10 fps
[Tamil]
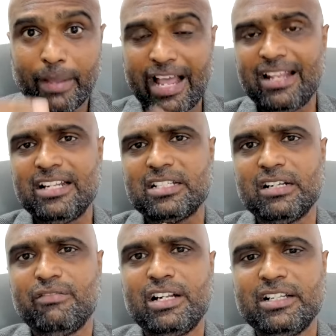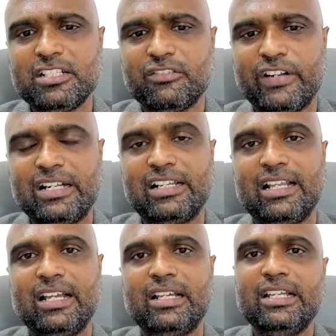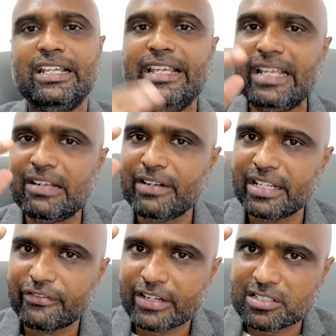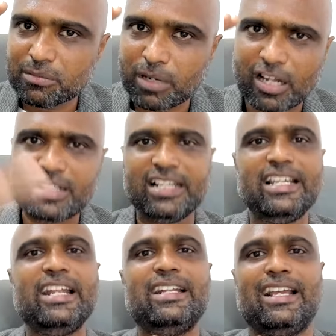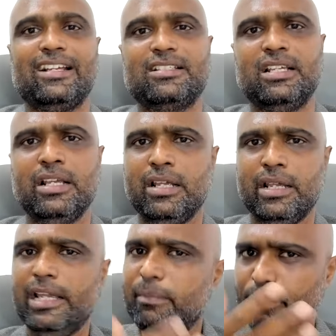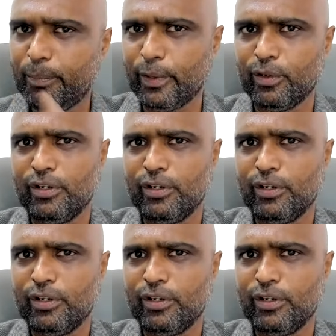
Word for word: பேலன்ஸ் அட்வான்டேஜ் ஃபண்டில் ஈக்விட்டி ஃபண்ட்ஸ் மாதிரியே டேக்ஸ் இப்போ